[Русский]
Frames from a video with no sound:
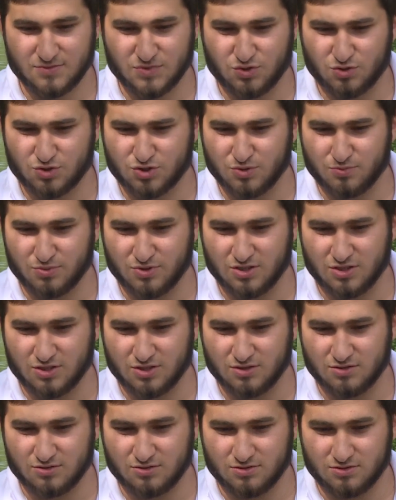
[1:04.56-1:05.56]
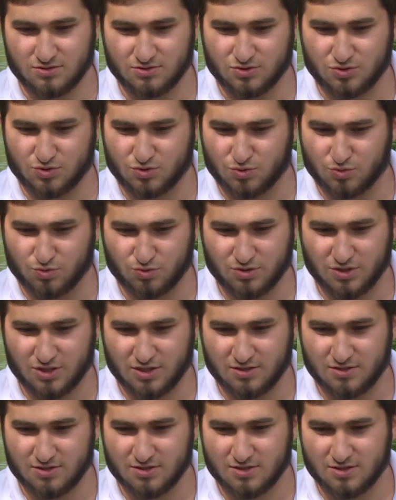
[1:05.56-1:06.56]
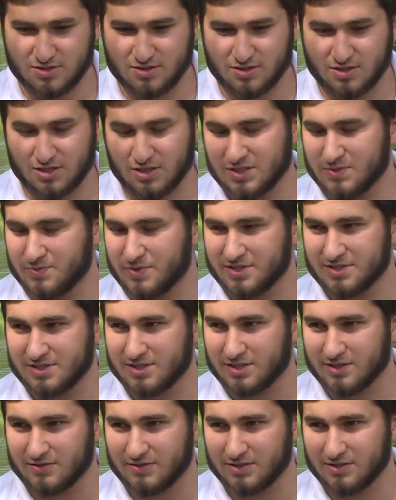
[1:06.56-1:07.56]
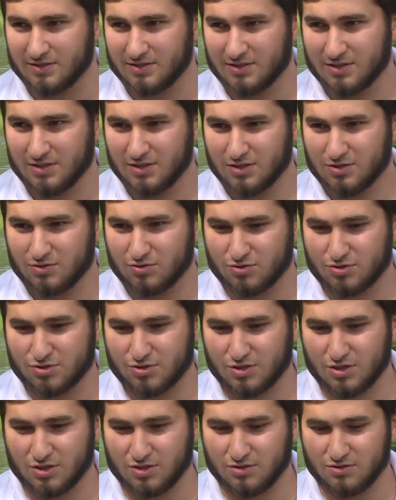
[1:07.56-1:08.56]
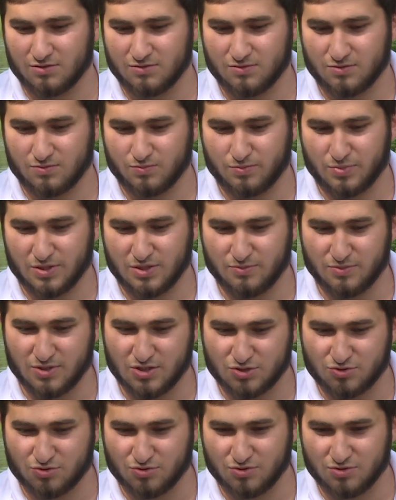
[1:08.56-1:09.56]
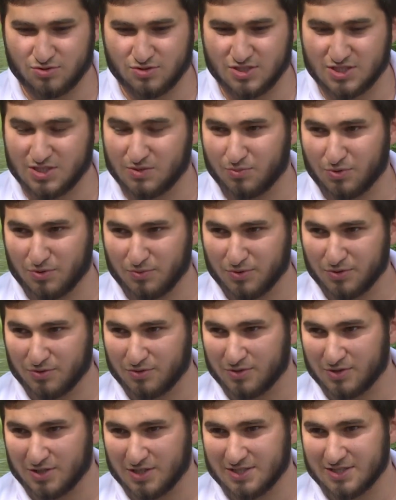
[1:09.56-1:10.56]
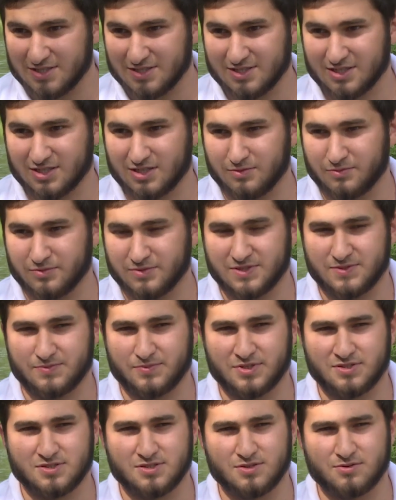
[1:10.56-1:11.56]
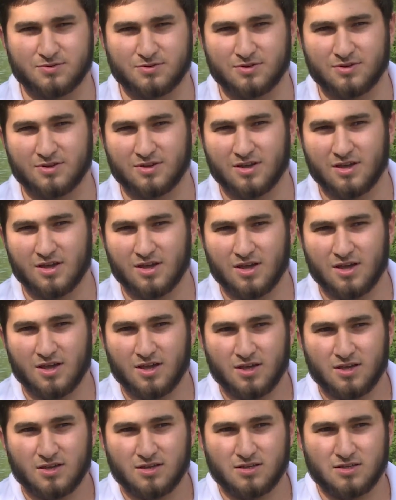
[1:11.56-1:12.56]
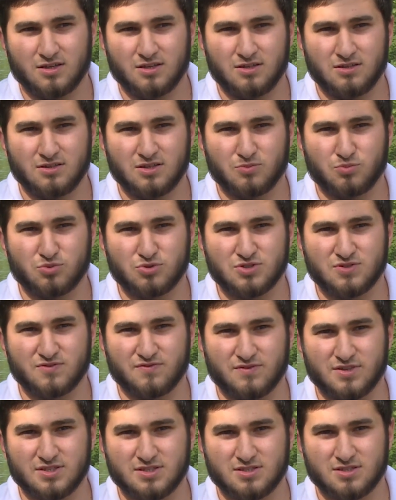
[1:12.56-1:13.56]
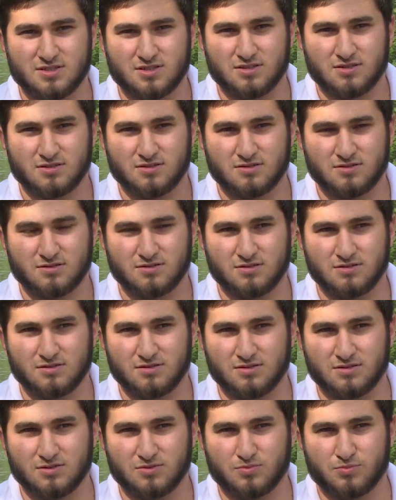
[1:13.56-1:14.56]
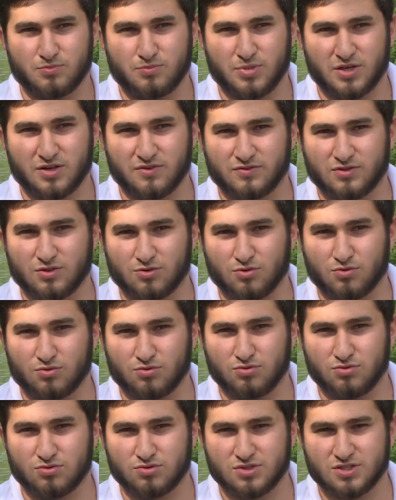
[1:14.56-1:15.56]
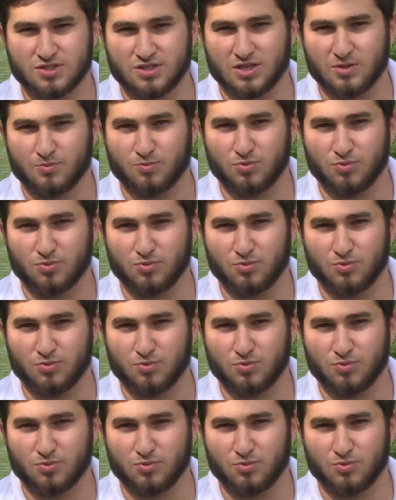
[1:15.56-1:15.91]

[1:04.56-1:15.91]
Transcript: То, что было э, трудно, конспектировал. То, что я понимал, что не запомню, если не законспектирую. И, допустим, весь э, первый-второй курс я